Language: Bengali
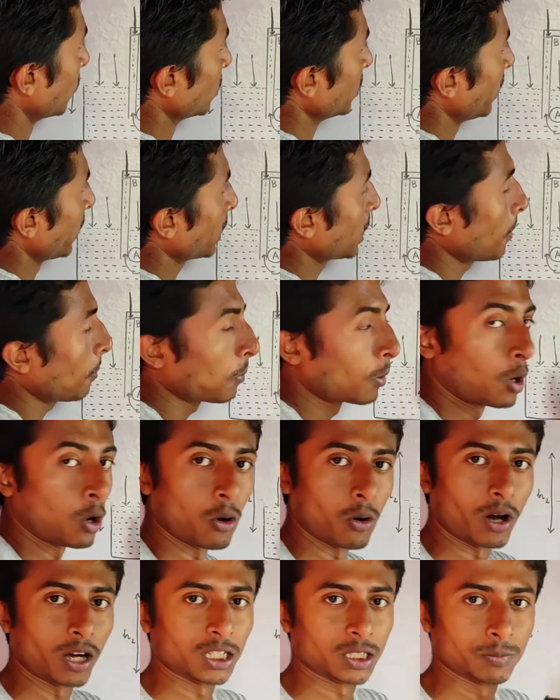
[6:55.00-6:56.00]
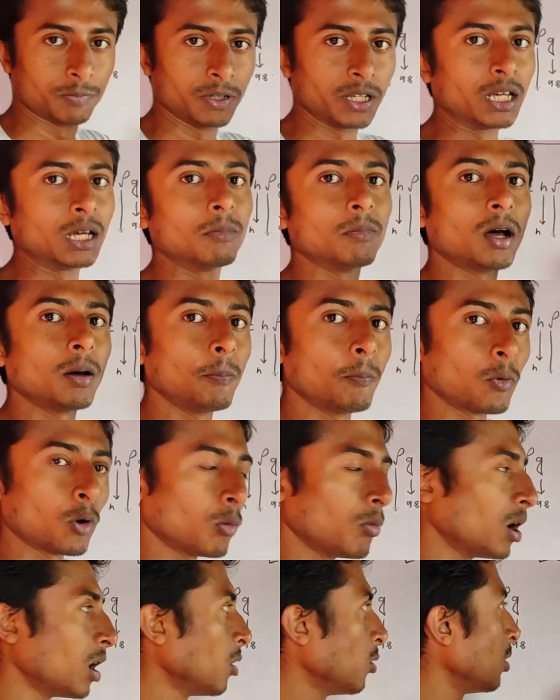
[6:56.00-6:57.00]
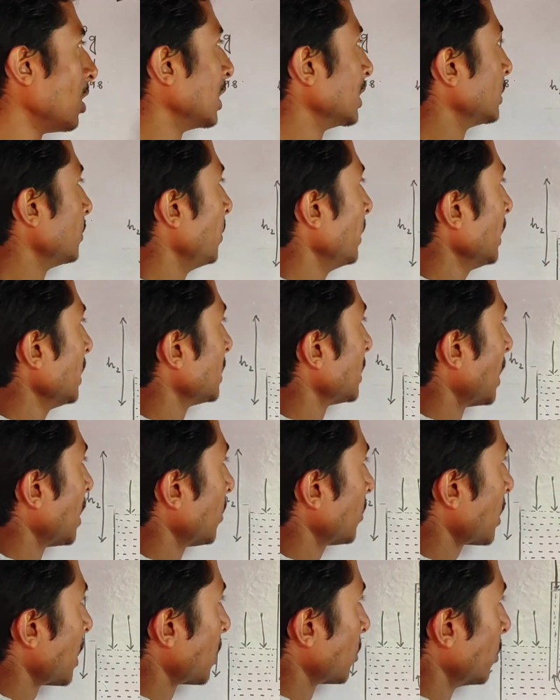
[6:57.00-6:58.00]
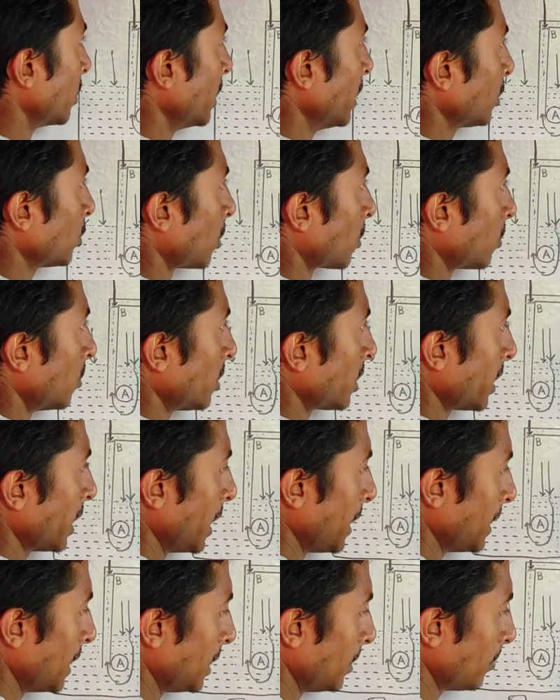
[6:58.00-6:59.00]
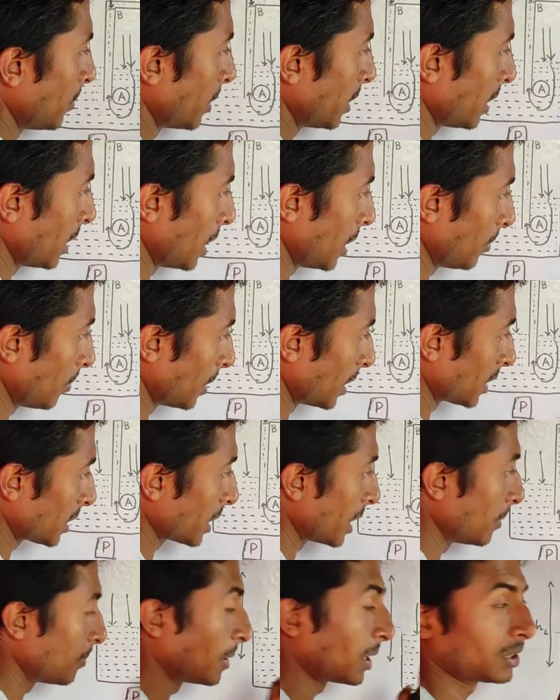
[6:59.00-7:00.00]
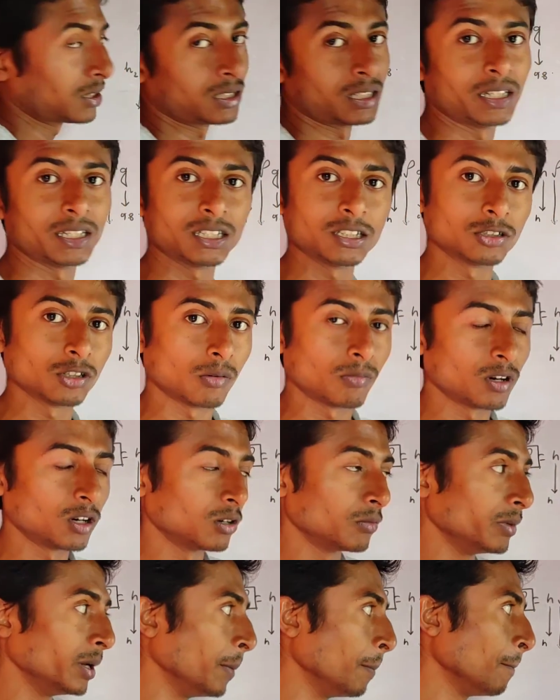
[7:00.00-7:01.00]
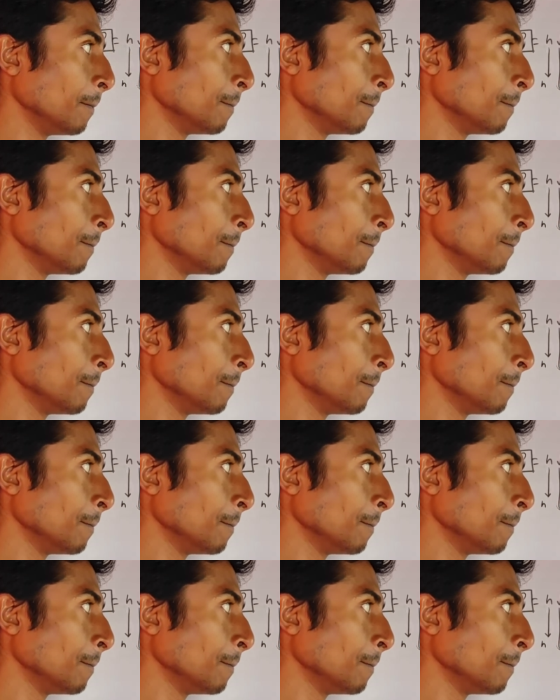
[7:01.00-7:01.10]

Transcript: মধ্যে একটা ফ্লো আসবে বা প্রবাহ আসবে যার কারণে তরলটা এই এই এই পাত্রে এসে জমা হবে